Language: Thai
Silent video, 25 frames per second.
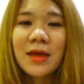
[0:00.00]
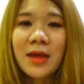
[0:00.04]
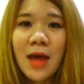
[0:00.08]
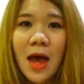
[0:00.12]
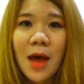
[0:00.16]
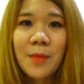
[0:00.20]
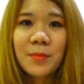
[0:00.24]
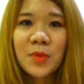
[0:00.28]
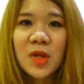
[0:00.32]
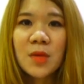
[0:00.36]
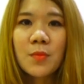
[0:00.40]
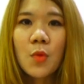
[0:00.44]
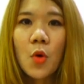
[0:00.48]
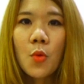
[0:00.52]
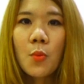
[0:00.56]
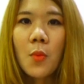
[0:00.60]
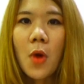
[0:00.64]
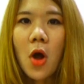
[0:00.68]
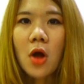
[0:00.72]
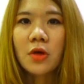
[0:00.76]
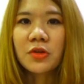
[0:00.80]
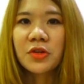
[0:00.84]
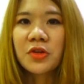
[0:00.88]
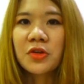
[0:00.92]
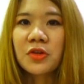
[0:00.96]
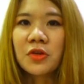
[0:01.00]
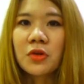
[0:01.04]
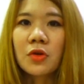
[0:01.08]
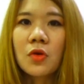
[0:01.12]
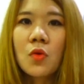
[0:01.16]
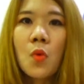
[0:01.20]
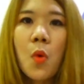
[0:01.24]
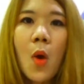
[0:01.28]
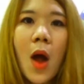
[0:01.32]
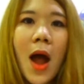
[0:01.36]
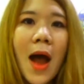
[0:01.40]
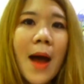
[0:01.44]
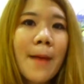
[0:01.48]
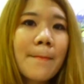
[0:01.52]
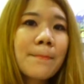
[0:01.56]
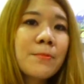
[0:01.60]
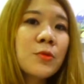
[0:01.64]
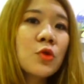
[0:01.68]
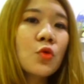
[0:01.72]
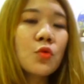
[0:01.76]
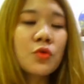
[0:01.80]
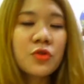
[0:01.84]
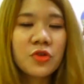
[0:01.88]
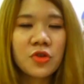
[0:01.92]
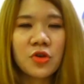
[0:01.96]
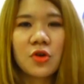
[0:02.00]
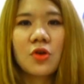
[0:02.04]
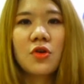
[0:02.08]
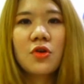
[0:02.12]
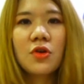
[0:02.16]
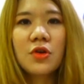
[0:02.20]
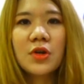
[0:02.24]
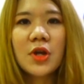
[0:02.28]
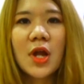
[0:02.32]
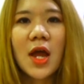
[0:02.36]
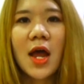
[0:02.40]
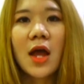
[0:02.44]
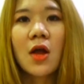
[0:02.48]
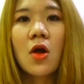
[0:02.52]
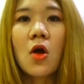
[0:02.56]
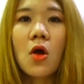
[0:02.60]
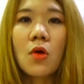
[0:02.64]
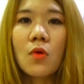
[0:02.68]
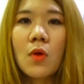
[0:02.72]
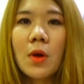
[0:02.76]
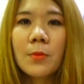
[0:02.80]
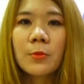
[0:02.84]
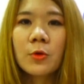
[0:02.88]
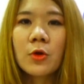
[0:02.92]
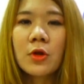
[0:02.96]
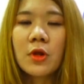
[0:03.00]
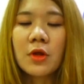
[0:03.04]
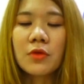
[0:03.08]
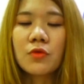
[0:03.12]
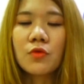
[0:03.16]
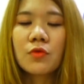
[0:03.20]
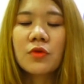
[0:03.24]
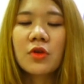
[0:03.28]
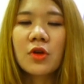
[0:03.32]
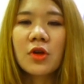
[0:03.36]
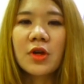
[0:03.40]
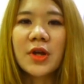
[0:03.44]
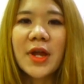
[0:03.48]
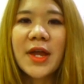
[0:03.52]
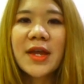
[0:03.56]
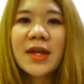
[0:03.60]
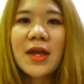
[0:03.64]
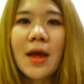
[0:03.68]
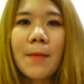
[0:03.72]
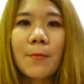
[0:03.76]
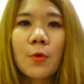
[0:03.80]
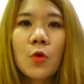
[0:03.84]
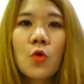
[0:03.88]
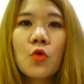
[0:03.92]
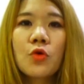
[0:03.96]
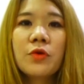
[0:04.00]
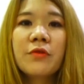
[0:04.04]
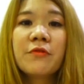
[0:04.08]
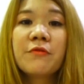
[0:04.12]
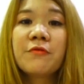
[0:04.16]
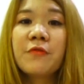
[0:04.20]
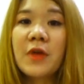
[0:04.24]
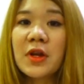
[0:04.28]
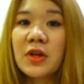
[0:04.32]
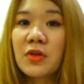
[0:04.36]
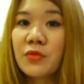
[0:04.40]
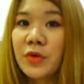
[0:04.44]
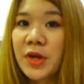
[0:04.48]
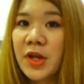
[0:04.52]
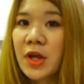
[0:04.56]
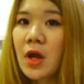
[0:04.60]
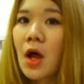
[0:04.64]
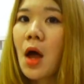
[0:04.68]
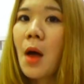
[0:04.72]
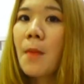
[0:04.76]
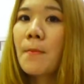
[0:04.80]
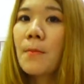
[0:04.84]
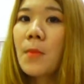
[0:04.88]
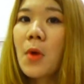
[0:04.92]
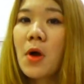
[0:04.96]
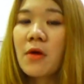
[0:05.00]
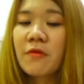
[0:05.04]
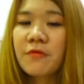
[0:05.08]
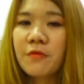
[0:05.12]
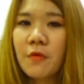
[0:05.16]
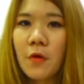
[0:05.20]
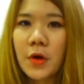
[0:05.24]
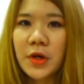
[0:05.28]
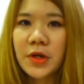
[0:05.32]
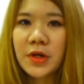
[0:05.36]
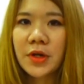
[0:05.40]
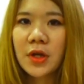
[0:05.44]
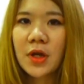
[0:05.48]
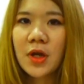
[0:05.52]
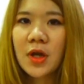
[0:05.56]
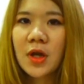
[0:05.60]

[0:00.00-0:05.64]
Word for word: คำที่บ่งบอกถึงความฉุกเฉินนะคะขอความช่วยเหลือฉุกเฉินให้กับคุณเฟเดริก ม็อกฟอร์ด